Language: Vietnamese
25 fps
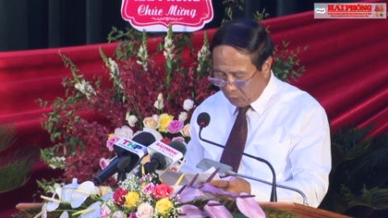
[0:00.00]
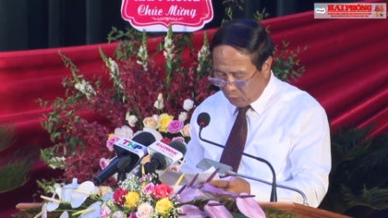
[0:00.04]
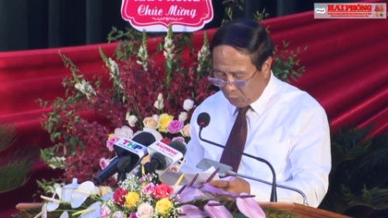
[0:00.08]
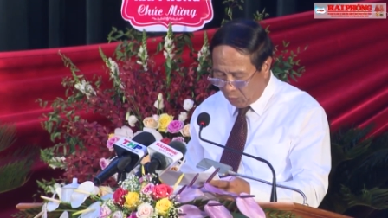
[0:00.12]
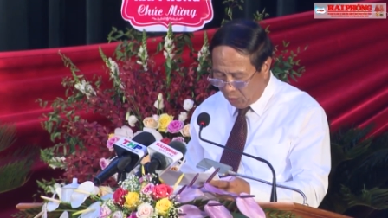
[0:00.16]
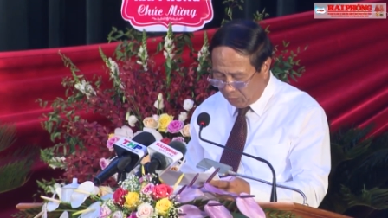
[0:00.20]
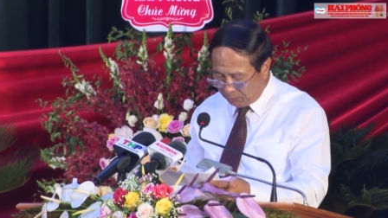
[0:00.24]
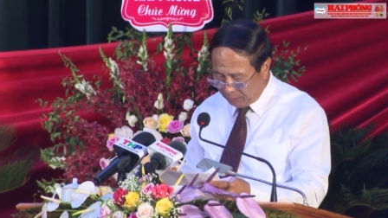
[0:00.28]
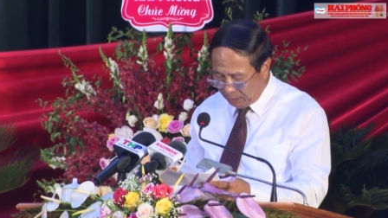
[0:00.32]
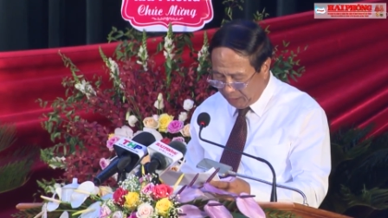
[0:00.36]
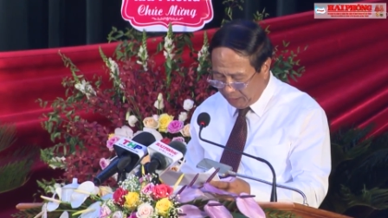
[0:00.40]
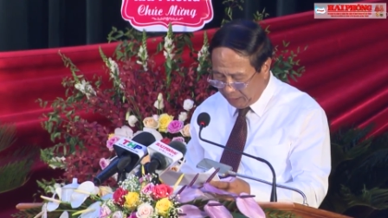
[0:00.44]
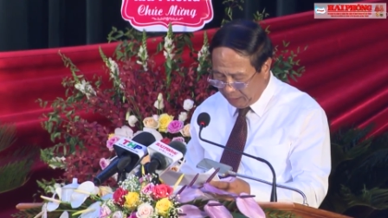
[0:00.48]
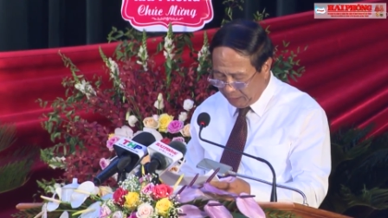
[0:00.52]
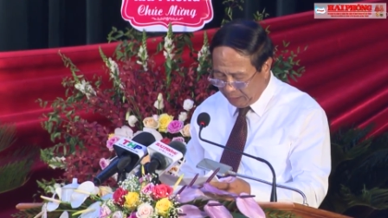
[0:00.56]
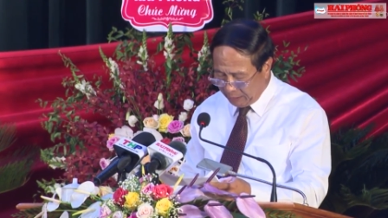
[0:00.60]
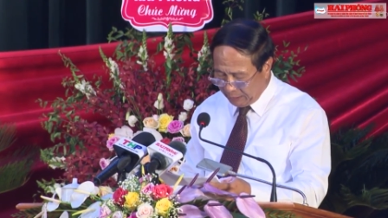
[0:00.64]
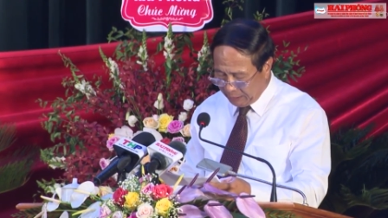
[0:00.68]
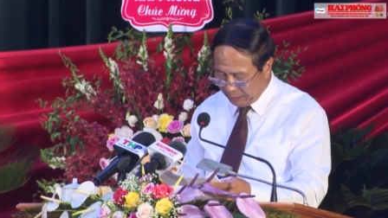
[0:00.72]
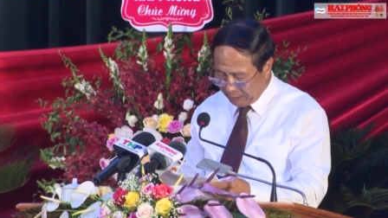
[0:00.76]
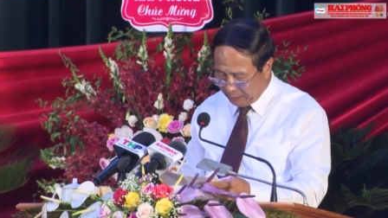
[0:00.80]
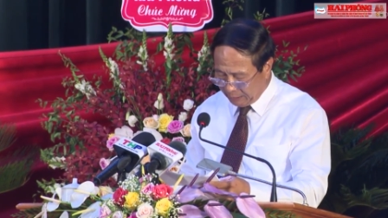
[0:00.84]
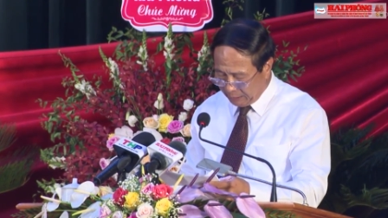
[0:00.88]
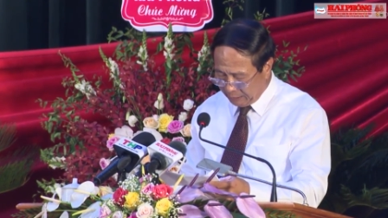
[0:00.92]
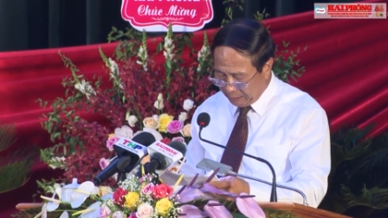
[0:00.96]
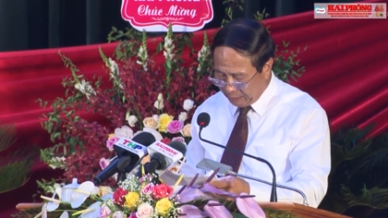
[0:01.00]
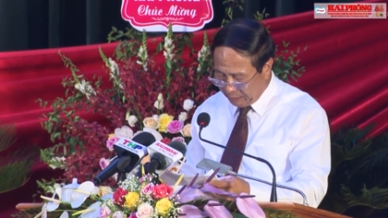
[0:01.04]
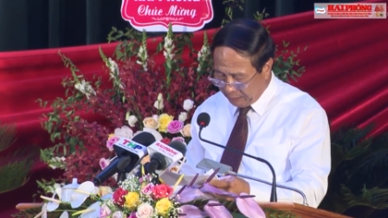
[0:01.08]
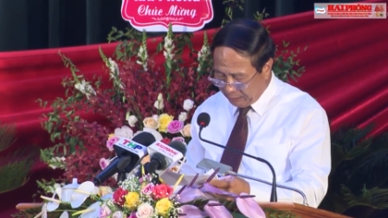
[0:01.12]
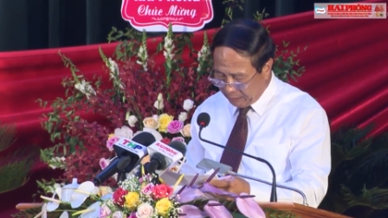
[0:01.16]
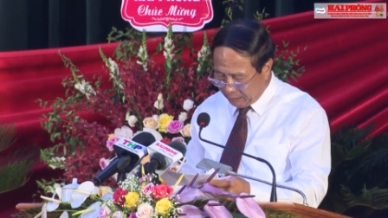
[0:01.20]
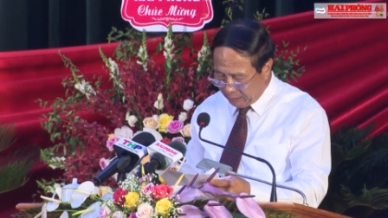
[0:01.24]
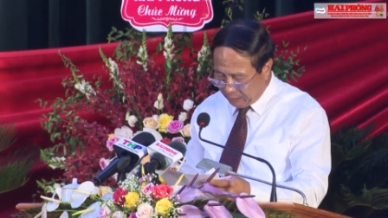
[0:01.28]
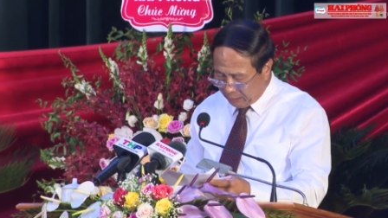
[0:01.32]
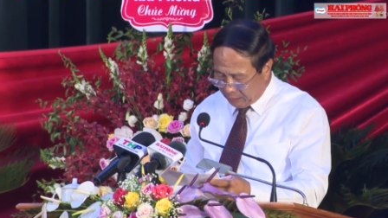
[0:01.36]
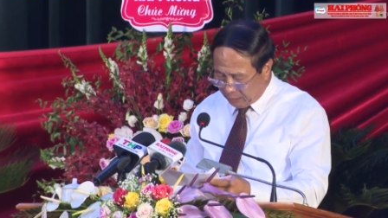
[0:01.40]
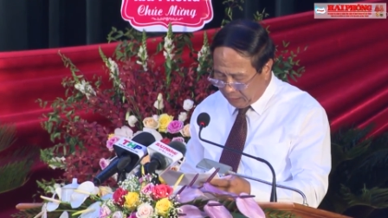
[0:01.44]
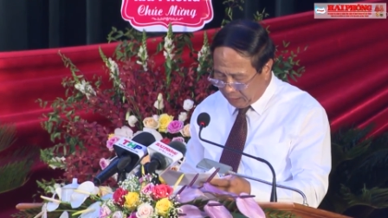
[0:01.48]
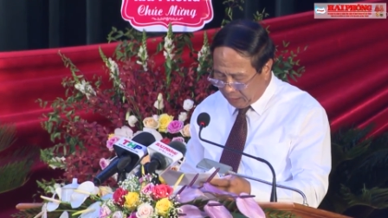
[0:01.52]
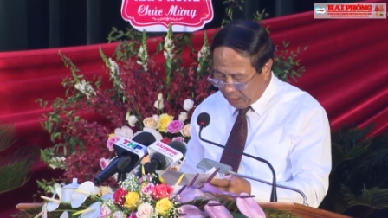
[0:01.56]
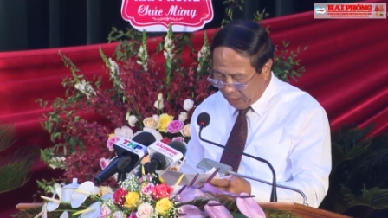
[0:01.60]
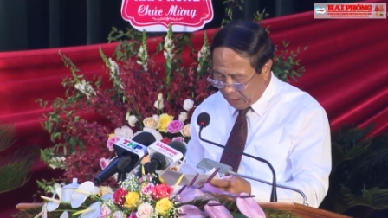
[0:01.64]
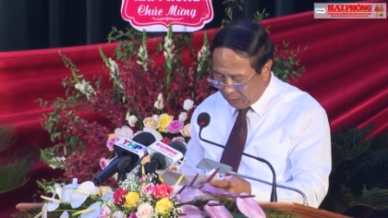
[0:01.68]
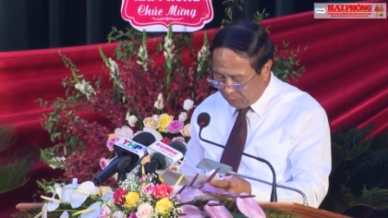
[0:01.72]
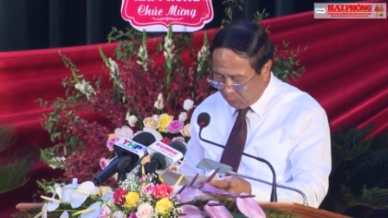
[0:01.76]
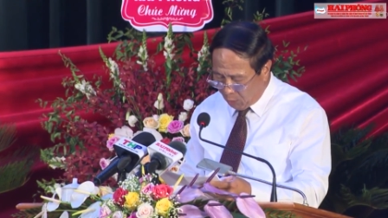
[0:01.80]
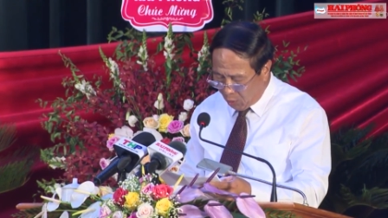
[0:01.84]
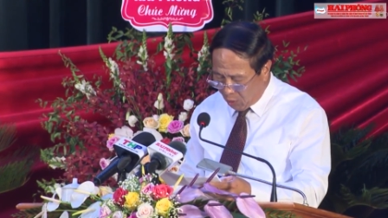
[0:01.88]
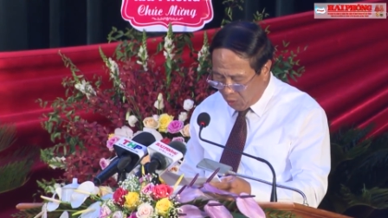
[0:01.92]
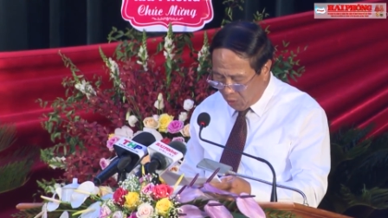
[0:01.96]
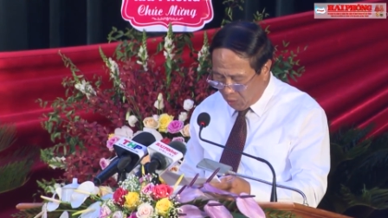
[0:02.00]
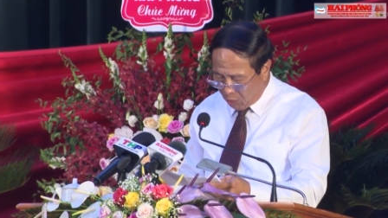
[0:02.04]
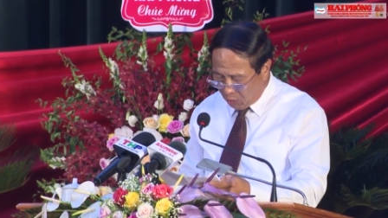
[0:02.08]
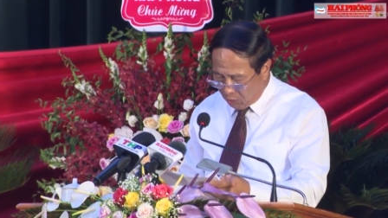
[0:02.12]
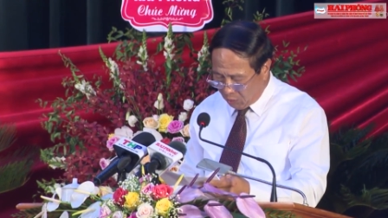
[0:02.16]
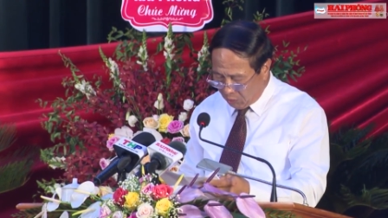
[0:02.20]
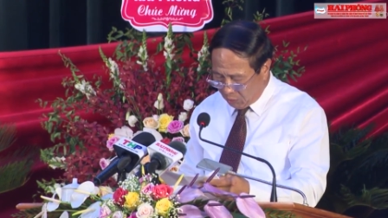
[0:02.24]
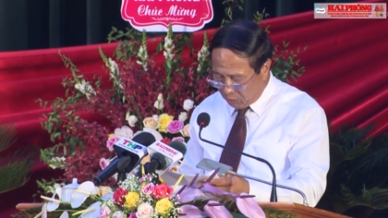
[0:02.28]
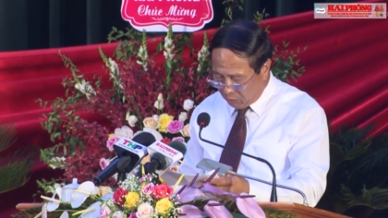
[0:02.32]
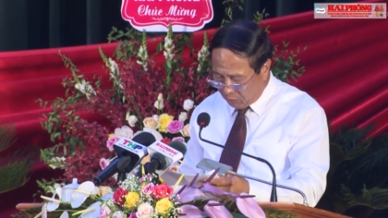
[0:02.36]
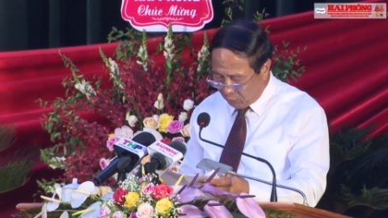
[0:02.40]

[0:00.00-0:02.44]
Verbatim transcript: Hôm nay, đảng bộ